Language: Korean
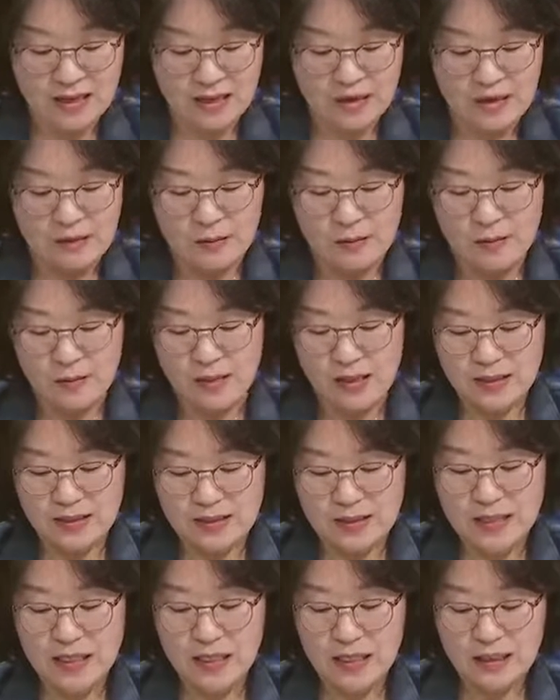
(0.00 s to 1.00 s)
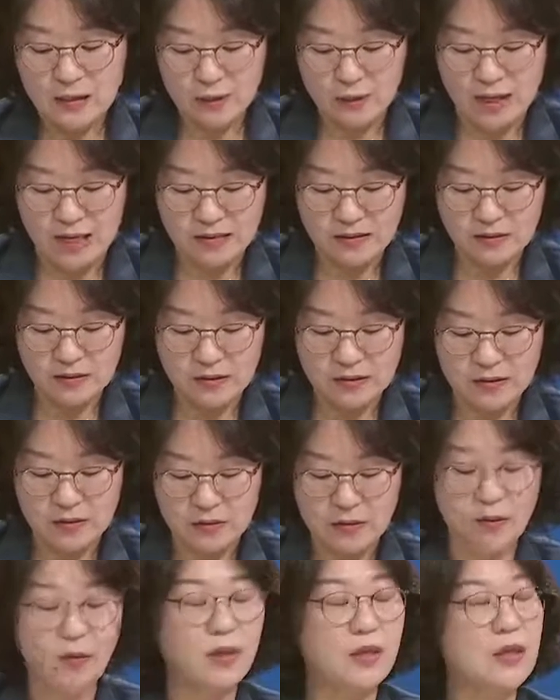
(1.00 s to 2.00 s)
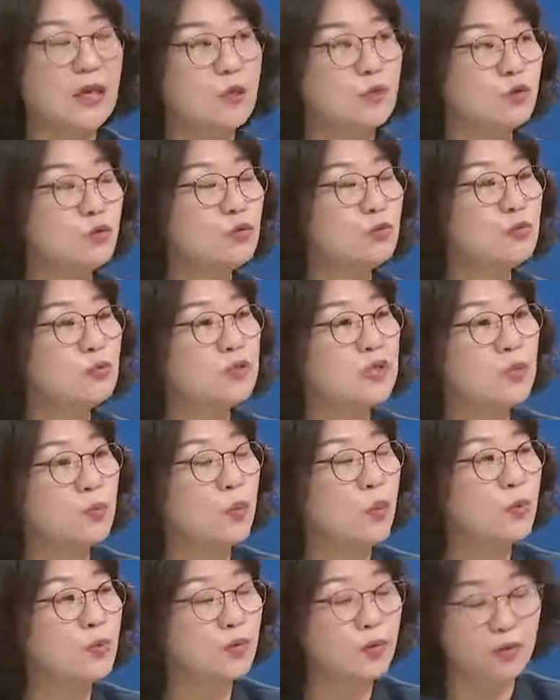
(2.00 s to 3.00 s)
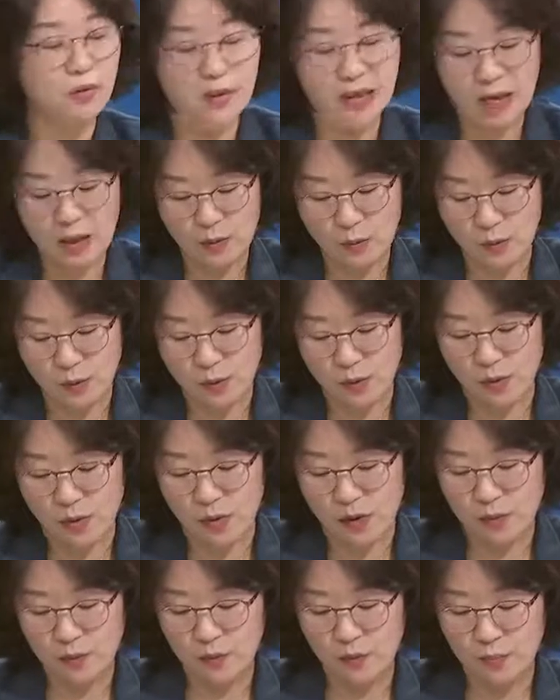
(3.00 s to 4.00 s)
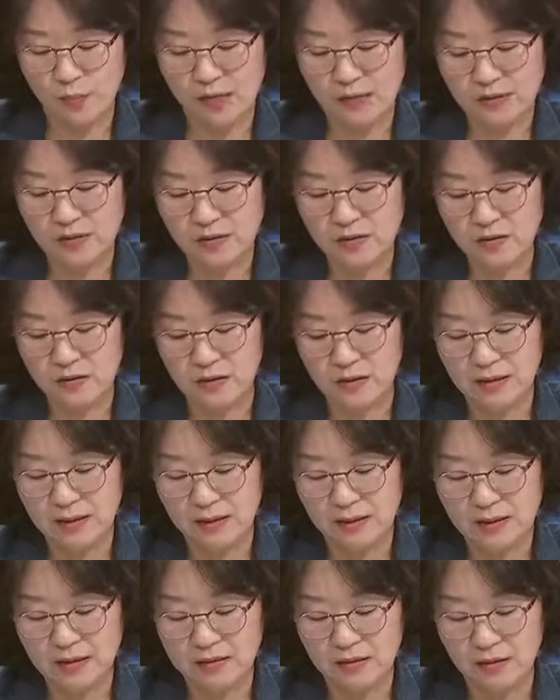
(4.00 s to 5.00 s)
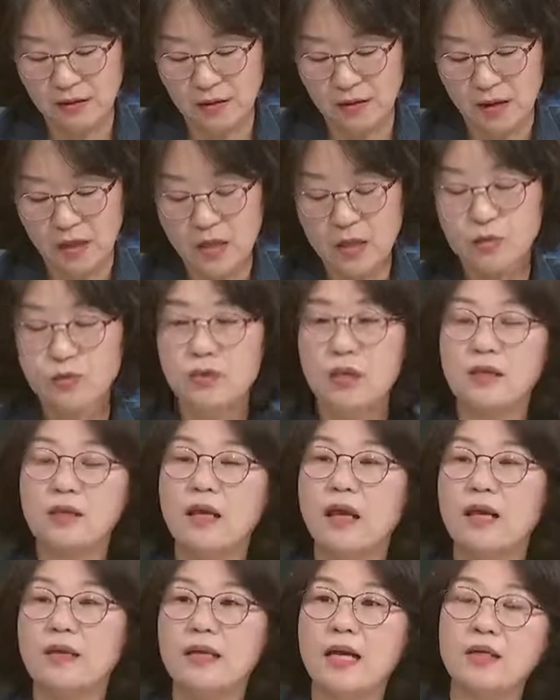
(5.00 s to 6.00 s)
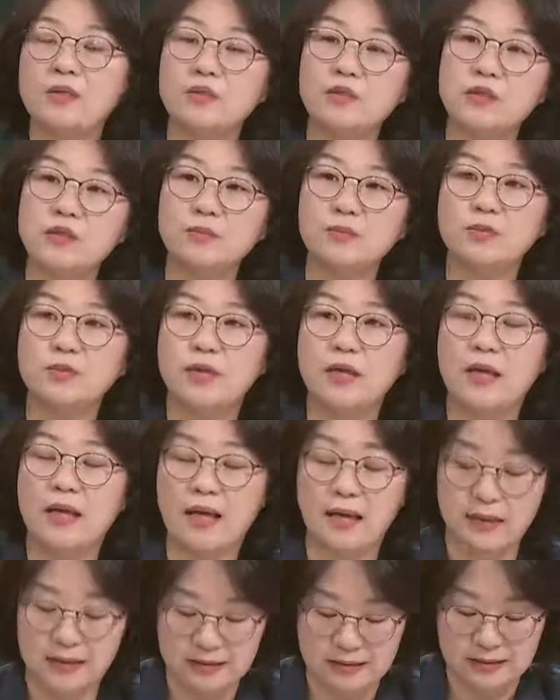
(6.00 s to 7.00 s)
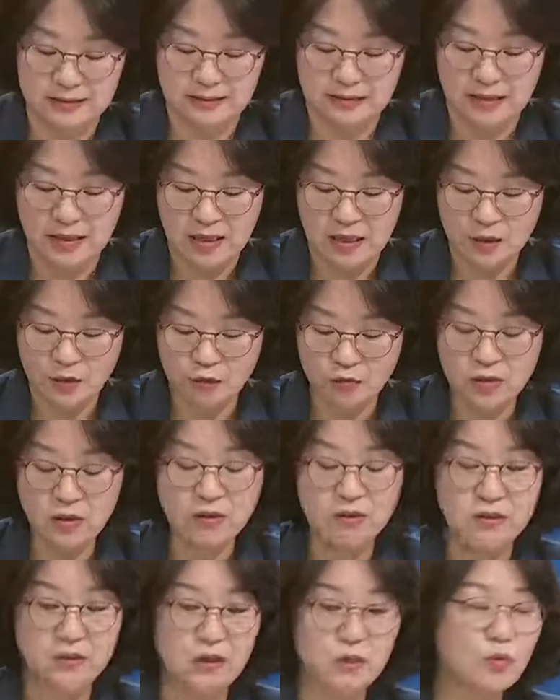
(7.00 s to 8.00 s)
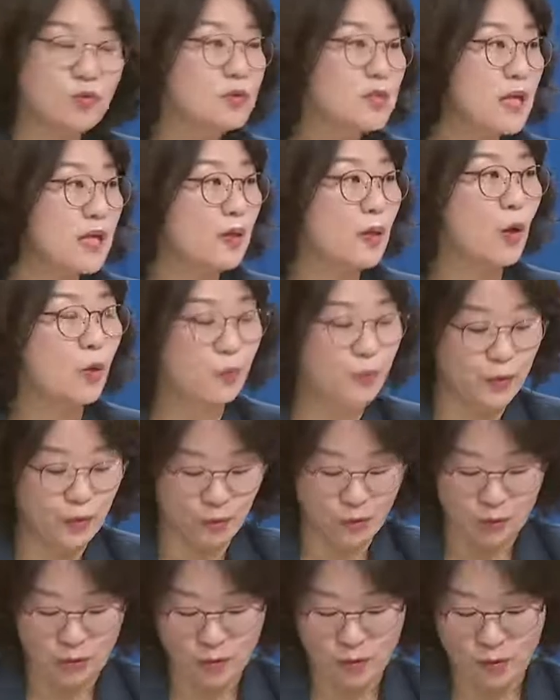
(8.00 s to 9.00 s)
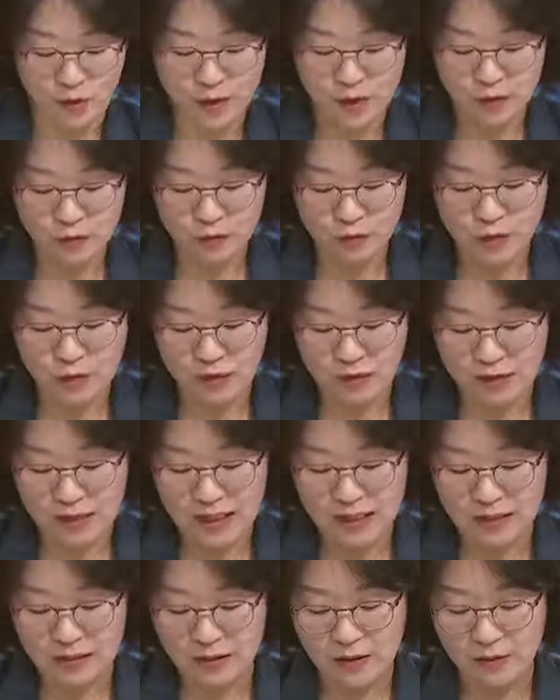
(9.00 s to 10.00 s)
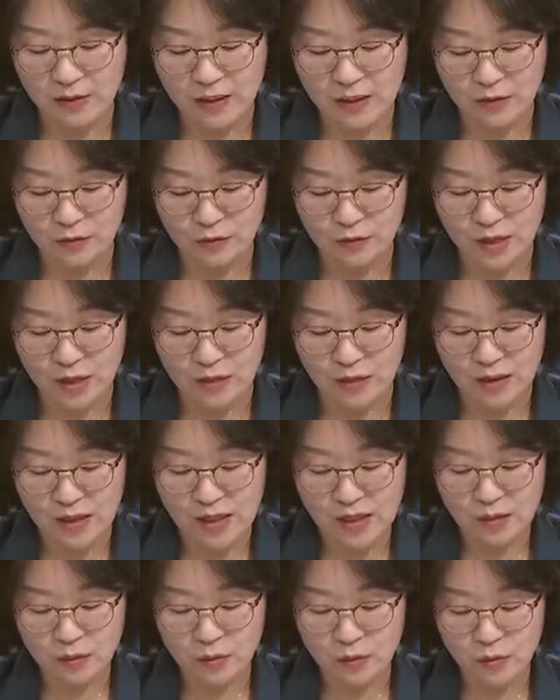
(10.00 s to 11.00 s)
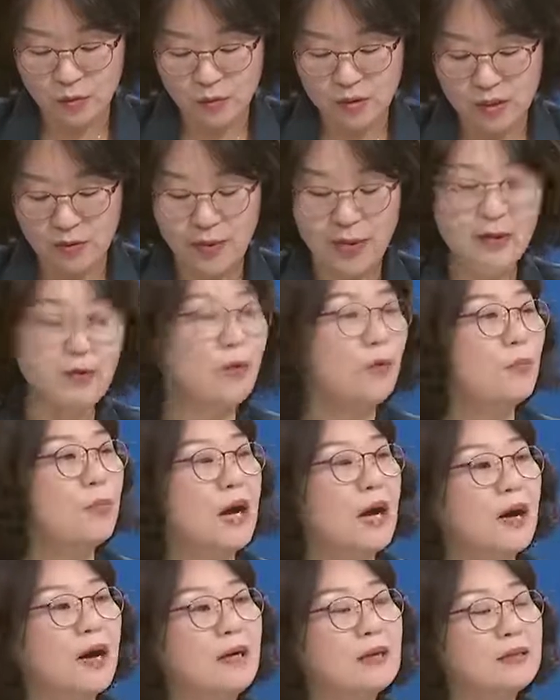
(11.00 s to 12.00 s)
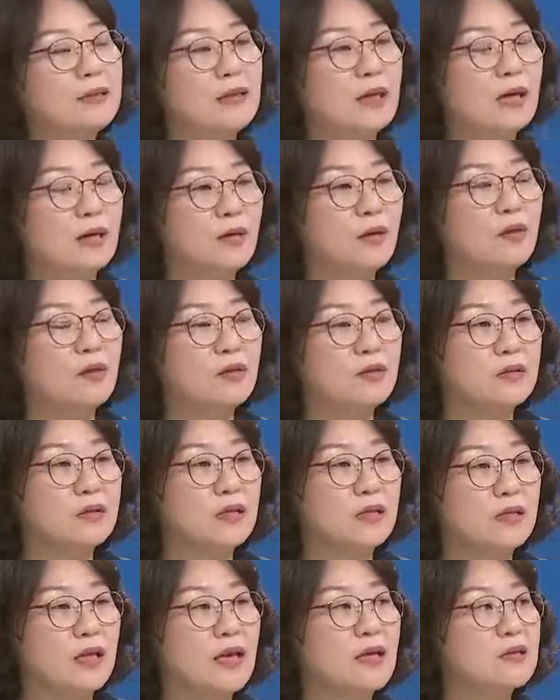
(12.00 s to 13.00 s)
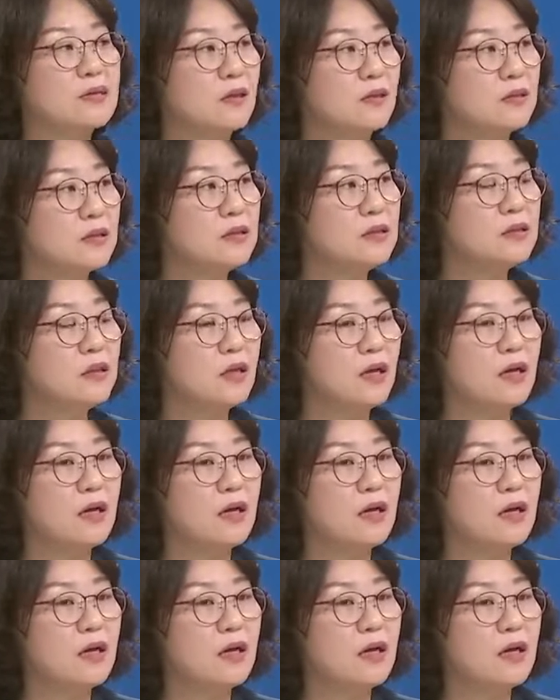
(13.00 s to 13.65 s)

어, 진행하는 과정에서 저희가 충분히 복토를 하고 또 파쇄석을 깔아서 최대한 하층 부의 그 유적들이 손상이 없도록 네. 운영을 할 계획이고요. 또 토지의 활용 방안이나 이런 것들에 대해서는